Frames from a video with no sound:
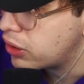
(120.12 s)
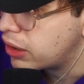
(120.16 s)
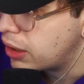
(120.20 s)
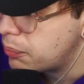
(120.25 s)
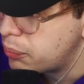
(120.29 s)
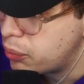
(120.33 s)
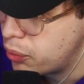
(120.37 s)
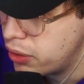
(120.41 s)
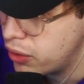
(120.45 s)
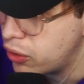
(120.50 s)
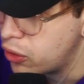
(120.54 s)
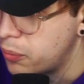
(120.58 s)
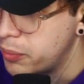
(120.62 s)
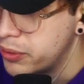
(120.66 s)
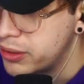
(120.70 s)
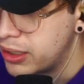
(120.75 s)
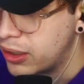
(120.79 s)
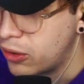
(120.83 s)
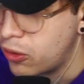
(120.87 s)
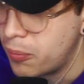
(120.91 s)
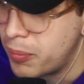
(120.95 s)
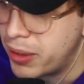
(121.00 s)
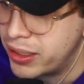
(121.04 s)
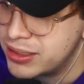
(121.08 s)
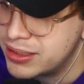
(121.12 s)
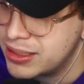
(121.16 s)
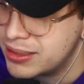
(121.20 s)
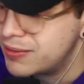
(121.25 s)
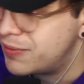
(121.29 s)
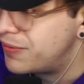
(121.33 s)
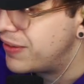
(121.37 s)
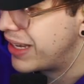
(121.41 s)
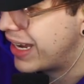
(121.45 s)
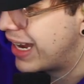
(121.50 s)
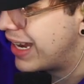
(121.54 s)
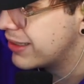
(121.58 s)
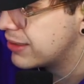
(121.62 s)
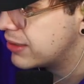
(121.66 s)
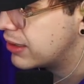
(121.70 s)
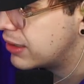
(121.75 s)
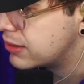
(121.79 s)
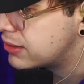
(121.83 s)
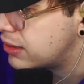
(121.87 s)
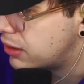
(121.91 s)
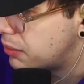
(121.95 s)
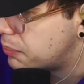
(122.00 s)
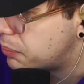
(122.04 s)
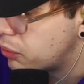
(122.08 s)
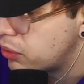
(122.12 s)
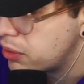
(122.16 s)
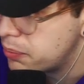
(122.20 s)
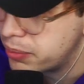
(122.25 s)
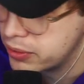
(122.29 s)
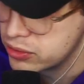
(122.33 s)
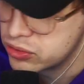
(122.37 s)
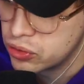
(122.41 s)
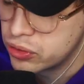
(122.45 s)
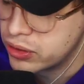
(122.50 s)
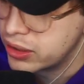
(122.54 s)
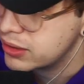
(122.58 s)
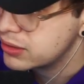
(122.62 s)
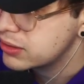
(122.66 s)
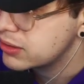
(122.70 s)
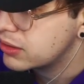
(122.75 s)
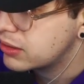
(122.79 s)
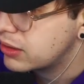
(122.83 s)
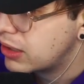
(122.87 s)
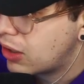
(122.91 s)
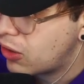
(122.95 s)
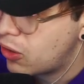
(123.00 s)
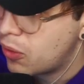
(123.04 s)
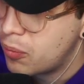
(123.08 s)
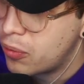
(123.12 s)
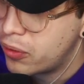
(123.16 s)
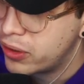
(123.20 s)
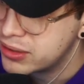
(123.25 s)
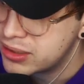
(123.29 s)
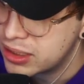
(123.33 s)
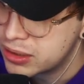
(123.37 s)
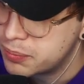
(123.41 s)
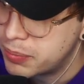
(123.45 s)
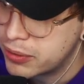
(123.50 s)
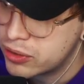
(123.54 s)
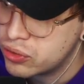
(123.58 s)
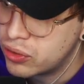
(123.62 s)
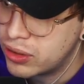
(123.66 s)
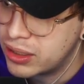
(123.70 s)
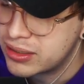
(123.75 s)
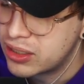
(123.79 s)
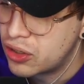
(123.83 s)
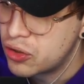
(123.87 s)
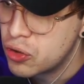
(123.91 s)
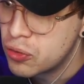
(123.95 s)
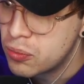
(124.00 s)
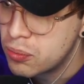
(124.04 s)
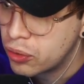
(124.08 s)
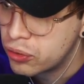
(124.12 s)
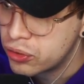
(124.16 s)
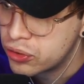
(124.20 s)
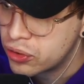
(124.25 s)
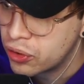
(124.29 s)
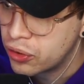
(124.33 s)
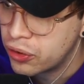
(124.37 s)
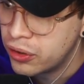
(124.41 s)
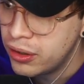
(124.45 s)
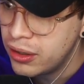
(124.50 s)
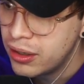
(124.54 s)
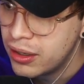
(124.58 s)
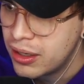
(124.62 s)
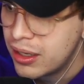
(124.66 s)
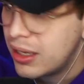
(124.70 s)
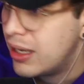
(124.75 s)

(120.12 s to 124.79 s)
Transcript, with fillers: que puede cometer Comanche es fijarse en ese tipo de personas, que como esas personas hay un montón,